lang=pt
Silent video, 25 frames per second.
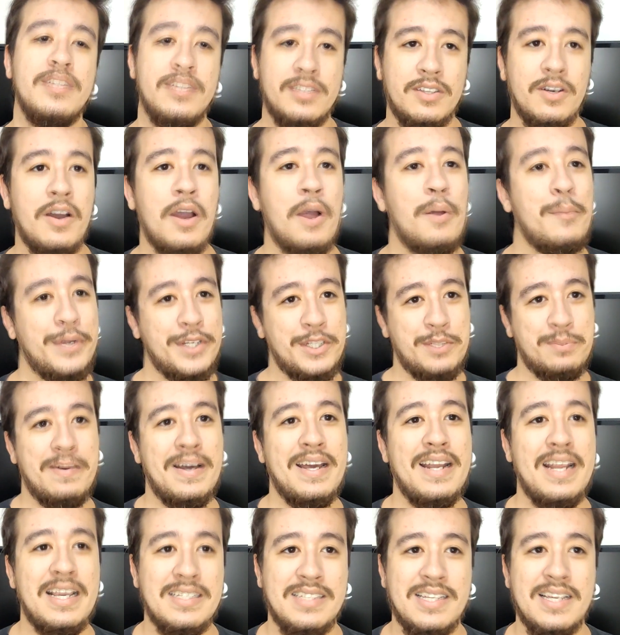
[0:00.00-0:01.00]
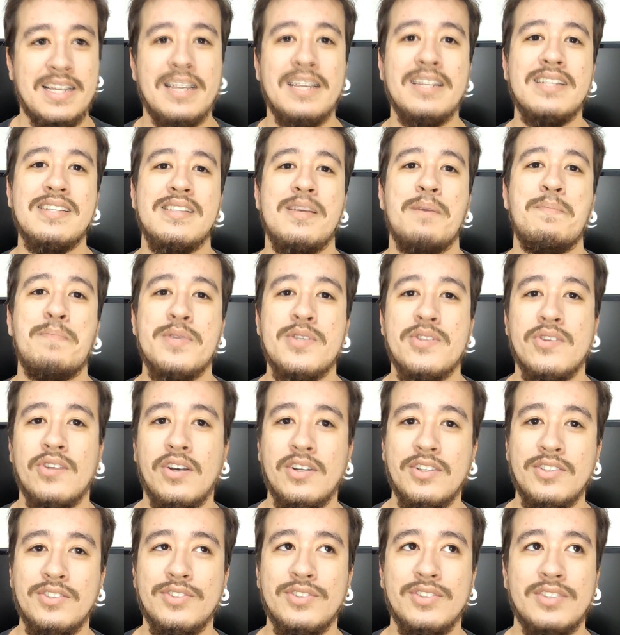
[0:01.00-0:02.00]
então realmente parece aqueles
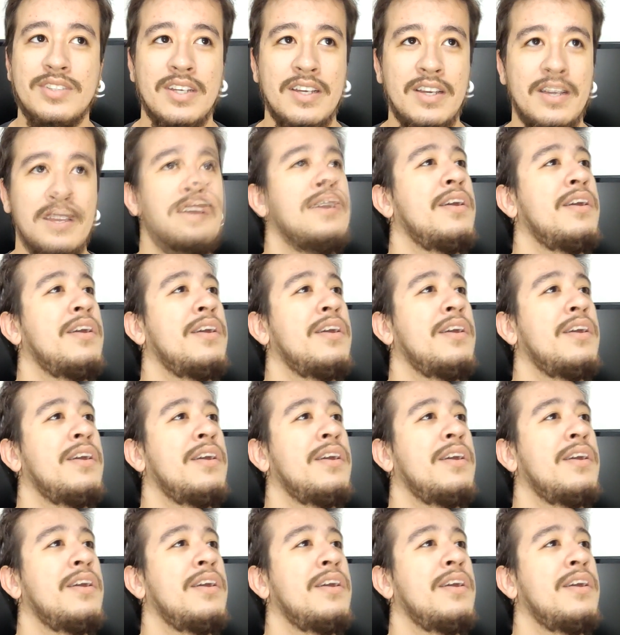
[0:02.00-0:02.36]
episódios